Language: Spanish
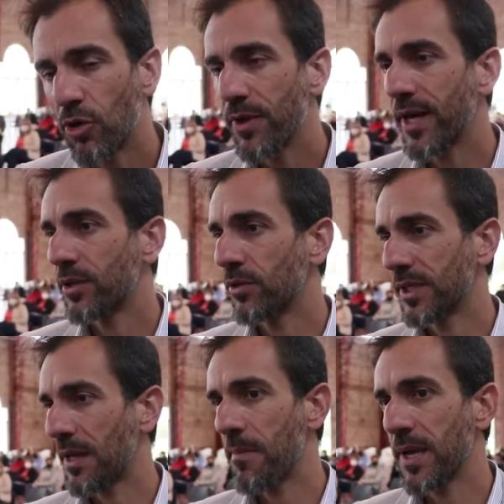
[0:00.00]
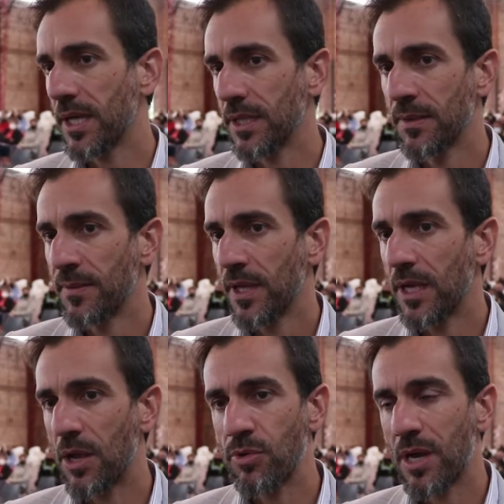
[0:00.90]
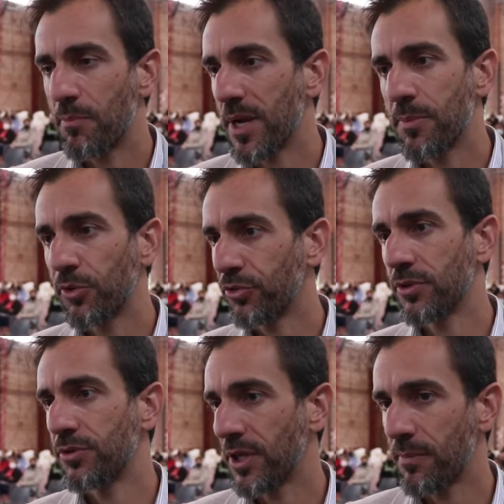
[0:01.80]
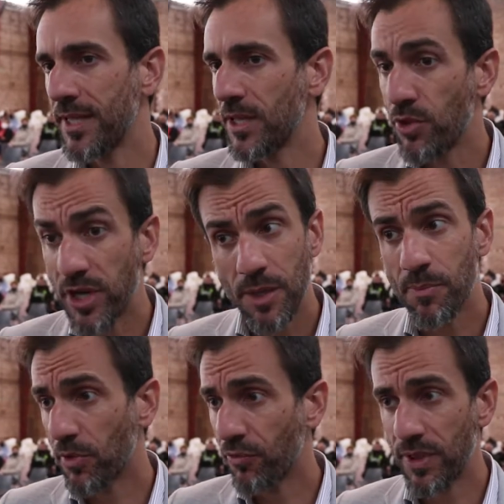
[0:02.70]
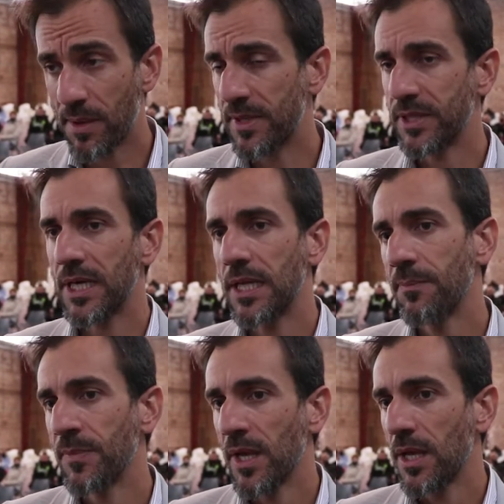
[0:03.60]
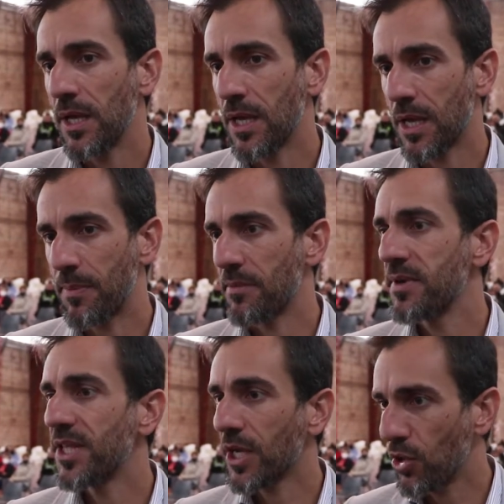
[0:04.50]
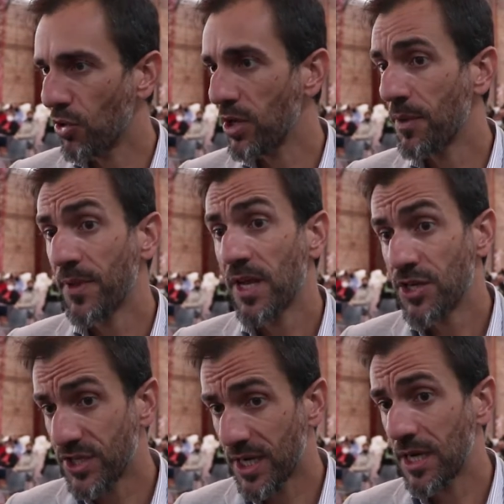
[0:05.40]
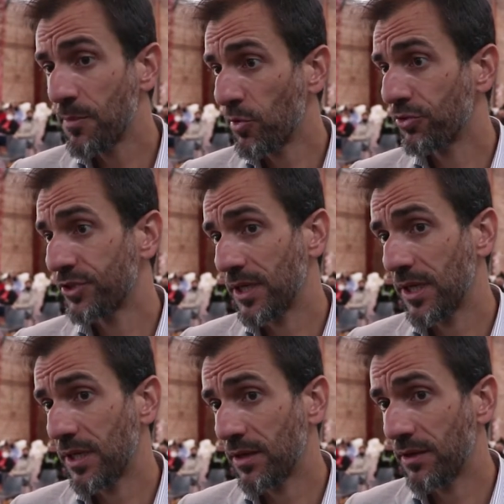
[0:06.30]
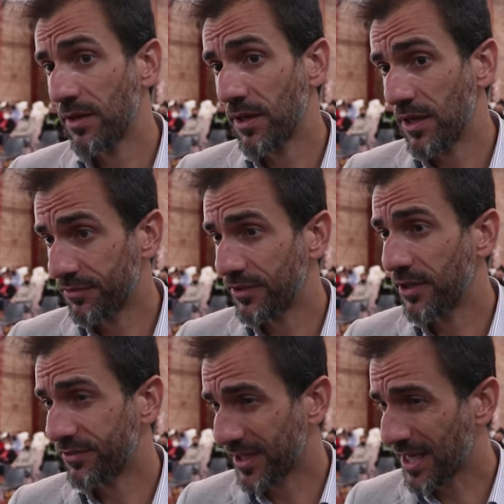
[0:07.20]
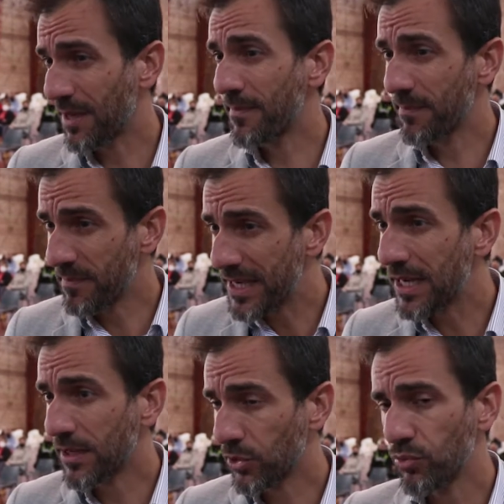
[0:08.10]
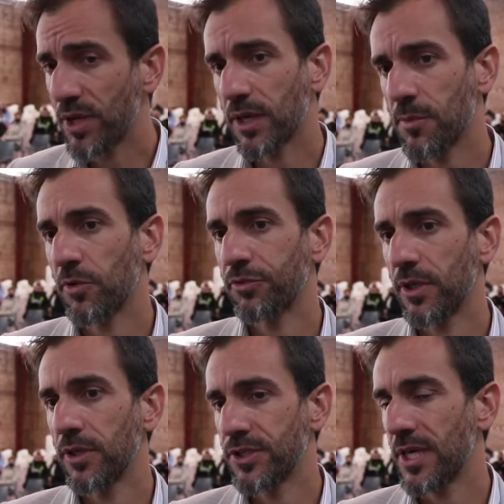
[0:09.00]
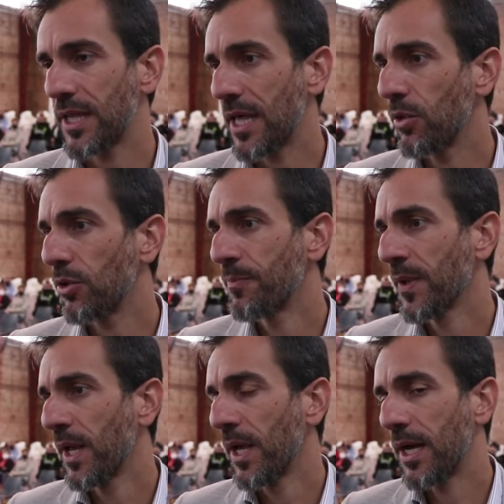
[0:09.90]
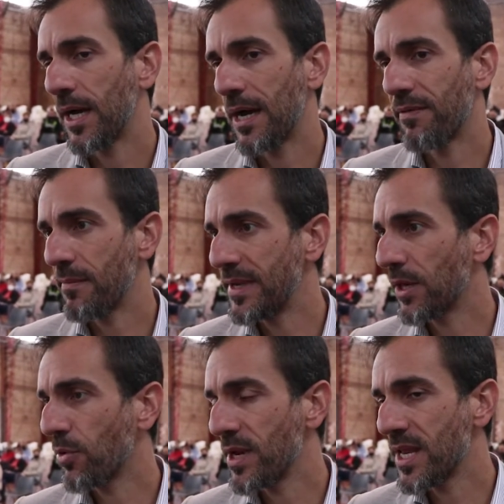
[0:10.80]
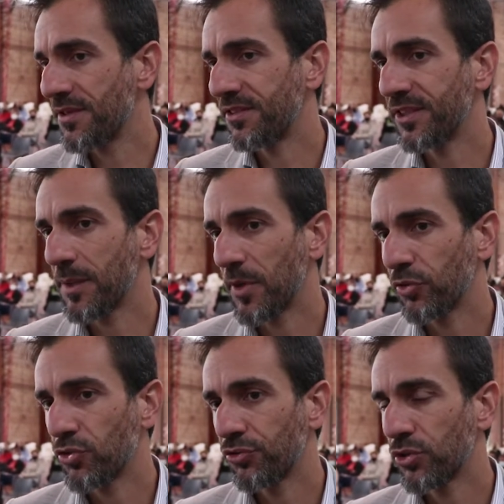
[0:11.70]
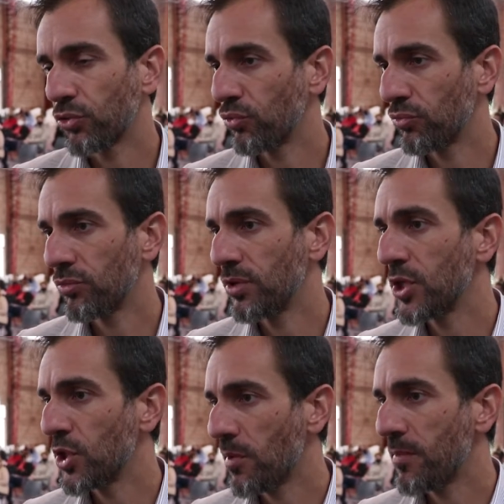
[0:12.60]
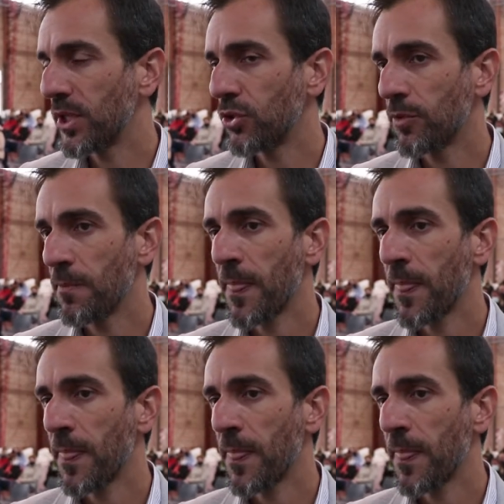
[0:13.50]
Gobierno que también hay una predisposición tremenda, un equipo fundamental eh, que permite que hoy ya hemos eh, cerca de mil escrituras que hemos eh, ya dado a, familias juvinenses, así que para nosotros esto es un lindo momento